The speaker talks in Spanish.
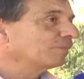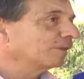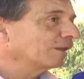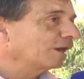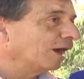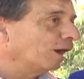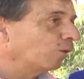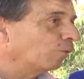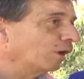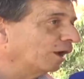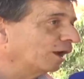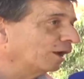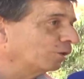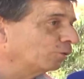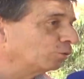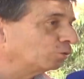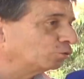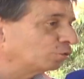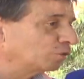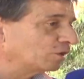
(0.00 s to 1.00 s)
El concejal de
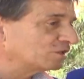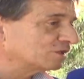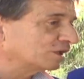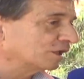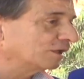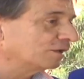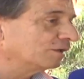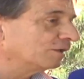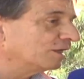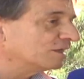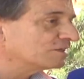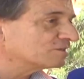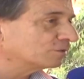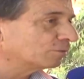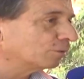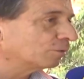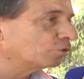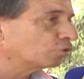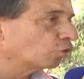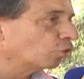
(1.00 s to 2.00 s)
Agricultura, Vicente
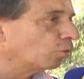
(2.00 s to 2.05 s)
Herbaz,